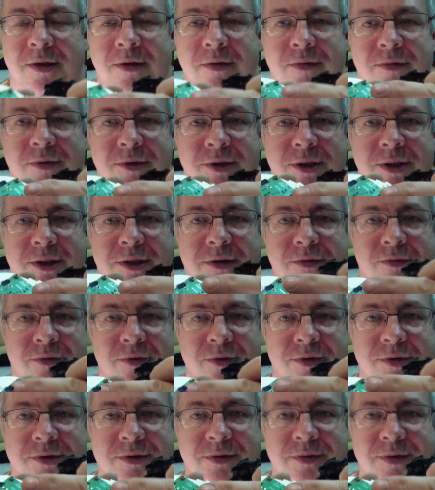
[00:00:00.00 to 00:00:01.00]
вот эти
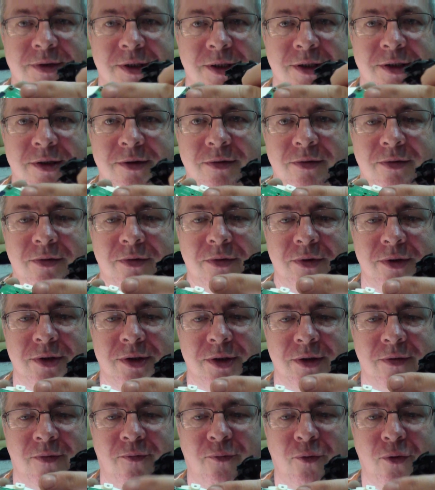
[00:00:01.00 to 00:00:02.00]
вот светодиод,
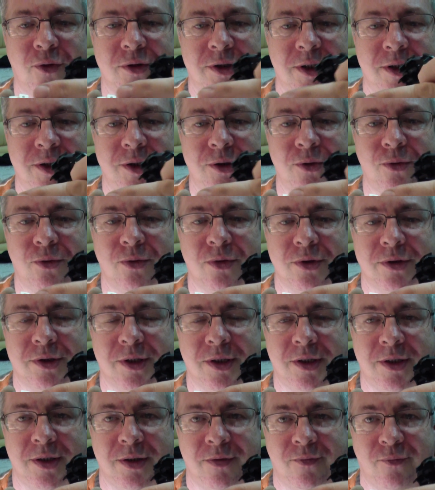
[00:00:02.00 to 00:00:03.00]
это, фотодиод,
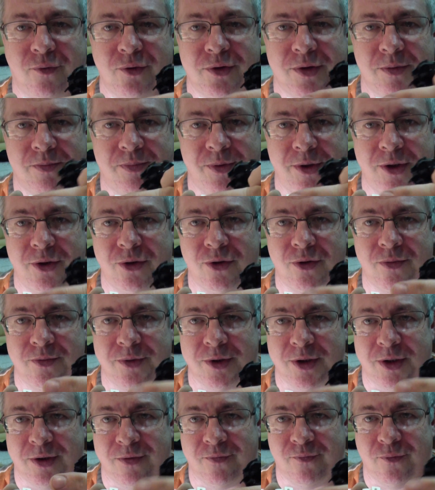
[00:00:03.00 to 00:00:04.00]

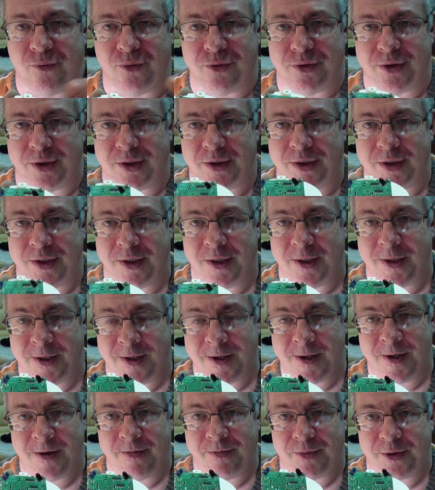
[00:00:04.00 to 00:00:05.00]
фотоприемник и
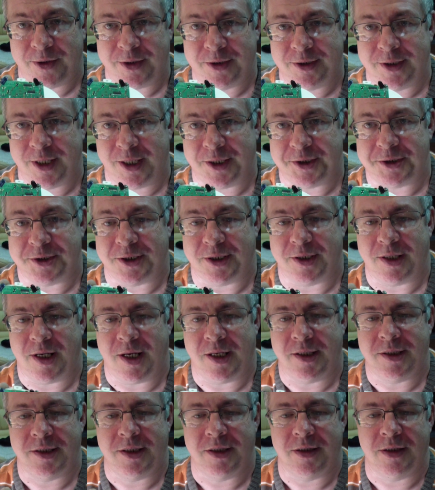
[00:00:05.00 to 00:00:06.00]
фотопередатчик,
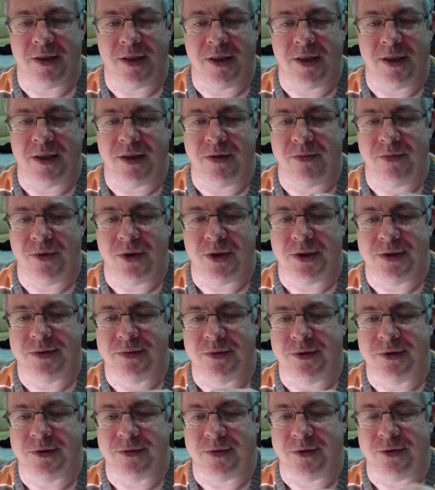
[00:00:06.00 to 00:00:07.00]
они имеют
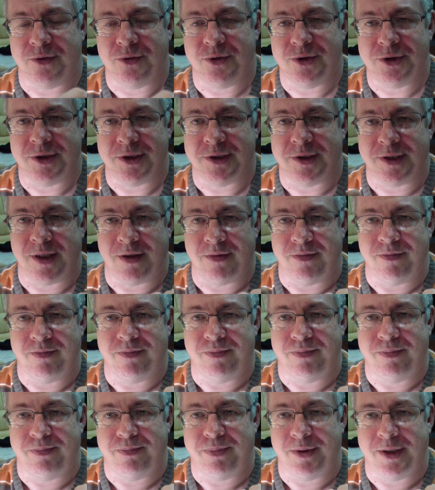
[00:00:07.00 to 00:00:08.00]
свойство тоже там
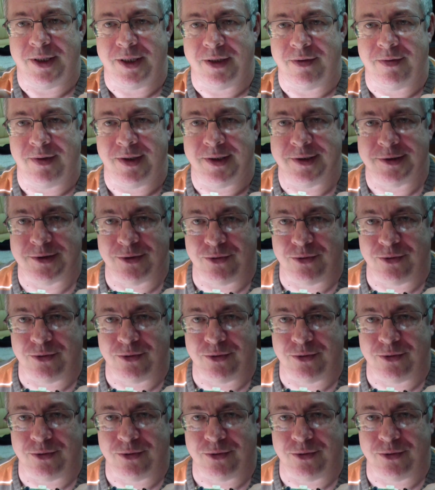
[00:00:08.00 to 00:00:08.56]
покрываться